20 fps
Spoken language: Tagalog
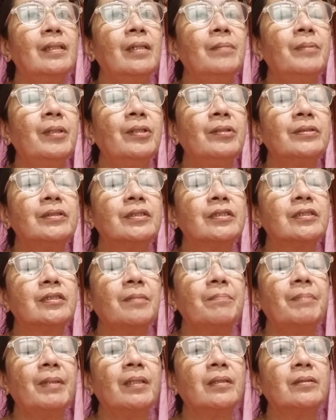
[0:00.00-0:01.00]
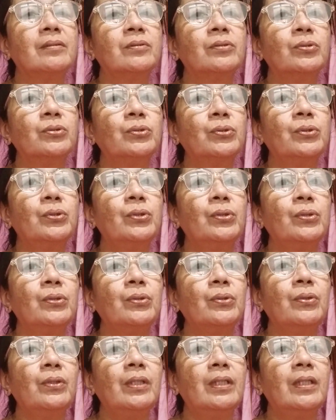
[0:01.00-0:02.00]
about sa pagtuturo
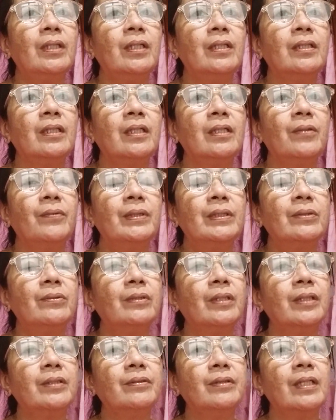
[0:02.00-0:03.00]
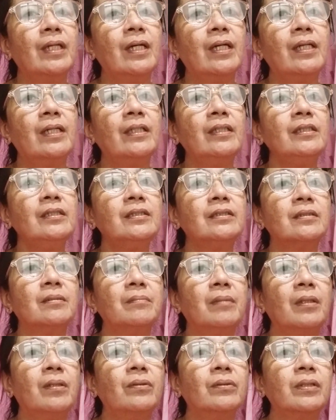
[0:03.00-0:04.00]
ko lang ang gagawin ko ngayon guys
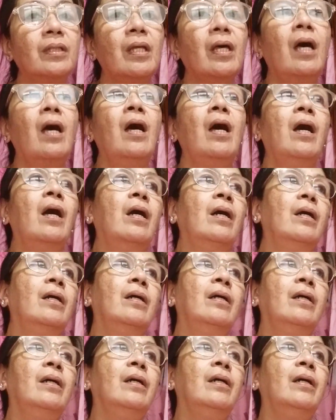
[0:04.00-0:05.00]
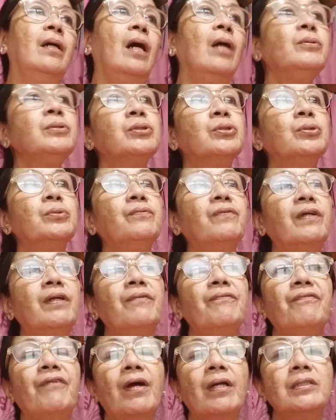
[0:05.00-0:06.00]
about uh, how to
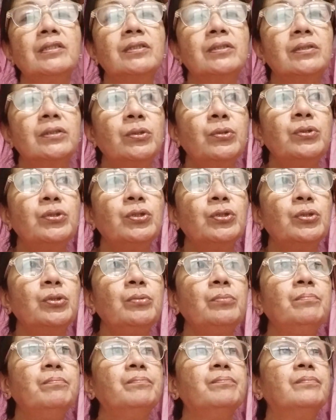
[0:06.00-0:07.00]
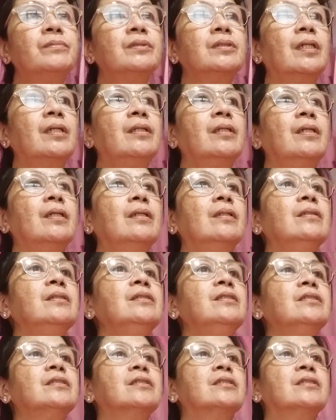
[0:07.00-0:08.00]
verify YouTube
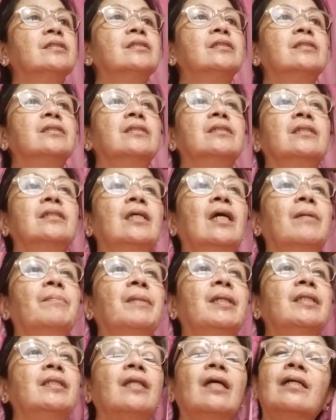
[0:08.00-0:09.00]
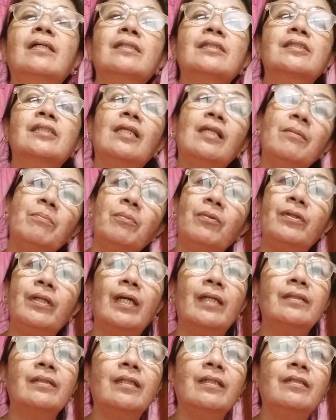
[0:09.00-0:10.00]
channels gamit ang
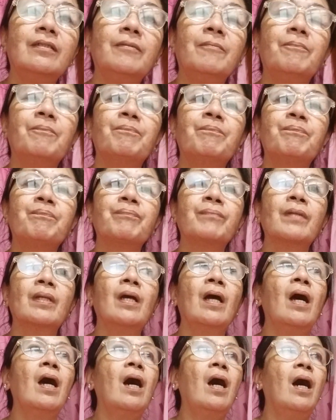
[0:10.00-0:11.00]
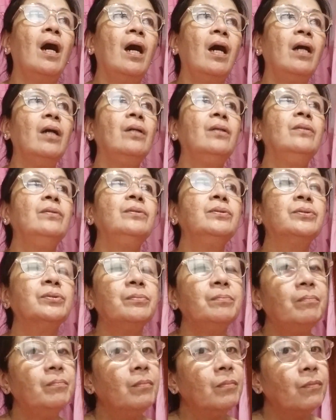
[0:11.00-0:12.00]
cellphone natin. How
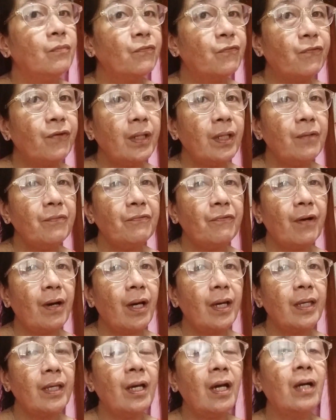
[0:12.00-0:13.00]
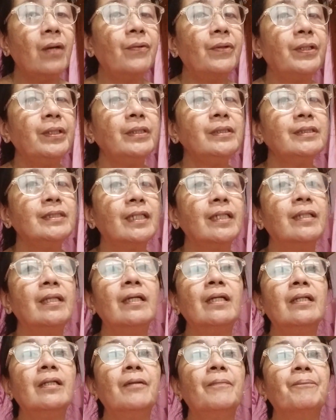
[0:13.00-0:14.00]
to verify our
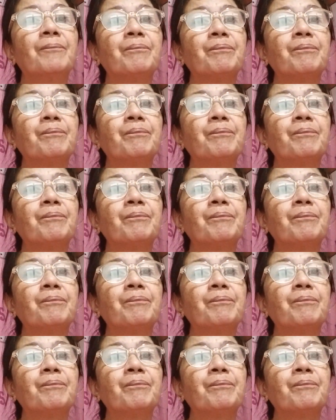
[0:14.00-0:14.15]
channel.